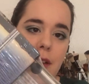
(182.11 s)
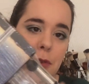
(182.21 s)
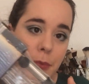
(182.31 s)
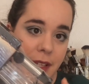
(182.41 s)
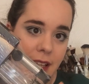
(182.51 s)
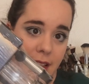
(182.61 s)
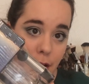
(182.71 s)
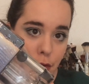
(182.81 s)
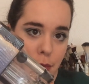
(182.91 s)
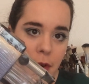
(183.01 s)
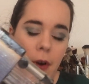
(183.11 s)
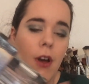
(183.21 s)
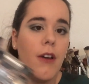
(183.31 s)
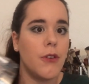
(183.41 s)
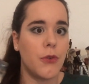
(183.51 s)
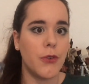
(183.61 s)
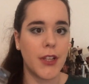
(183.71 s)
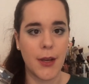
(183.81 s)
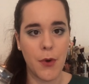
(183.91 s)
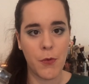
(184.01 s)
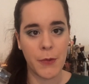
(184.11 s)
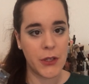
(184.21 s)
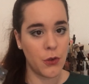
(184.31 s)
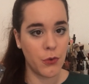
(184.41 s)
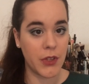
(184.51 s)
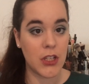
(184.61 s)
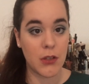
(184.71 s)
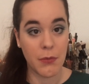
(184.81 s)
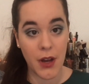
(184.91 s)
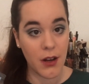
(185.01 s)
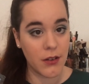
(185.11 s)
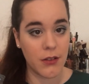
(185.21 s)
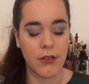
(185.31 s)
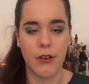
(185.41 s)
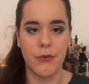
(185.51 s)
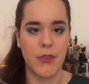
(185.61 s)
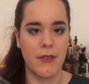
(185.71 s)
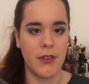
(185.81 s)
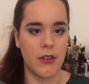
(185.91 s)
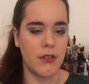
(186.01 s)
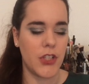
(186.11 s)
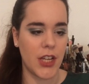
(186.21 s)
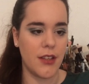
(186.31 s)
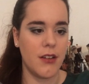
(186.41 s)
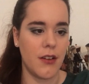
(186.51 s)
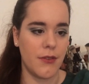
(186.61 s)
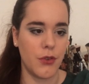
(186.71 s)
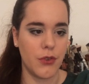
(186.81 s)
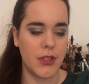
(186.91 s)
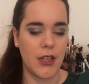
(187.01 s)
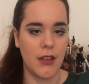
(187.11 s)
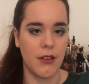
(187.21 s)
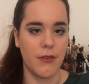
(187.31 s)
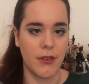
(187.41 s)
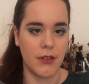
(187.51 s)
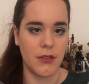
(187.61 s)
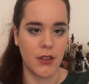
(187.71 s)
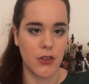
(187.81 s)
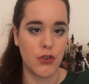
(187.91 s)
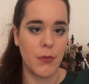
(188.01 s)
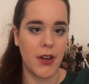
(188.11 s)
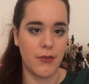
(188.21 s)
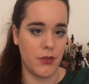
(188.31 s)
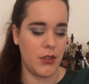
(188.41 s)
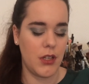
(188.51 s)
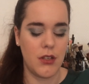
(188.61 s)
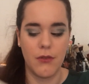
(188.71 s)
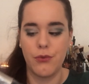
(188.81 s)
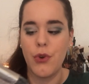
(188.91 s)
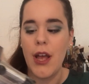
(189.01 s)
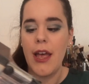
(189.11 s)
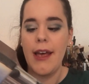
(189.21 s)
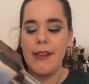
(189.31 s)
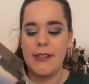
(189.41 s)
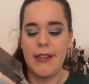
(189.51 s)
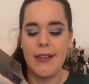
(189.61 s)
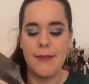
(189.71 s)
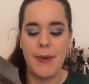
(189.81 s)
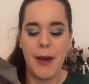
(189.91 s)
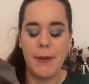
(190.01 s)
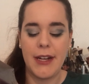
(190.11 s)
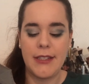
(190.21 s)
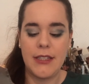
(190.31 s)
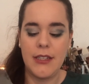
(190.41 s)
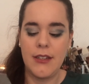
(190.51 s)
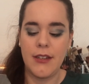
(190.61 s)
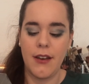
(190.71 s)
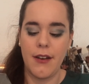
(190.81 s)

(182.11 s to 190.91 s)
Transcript: À la nuit tombée, ça s'allume. Donc notamment, pour mettre le long des chemins euh, quand vous avez un jardin avant d'entrer, enfin un chemin avant d'entrer chez vous. C'est hyper pratique.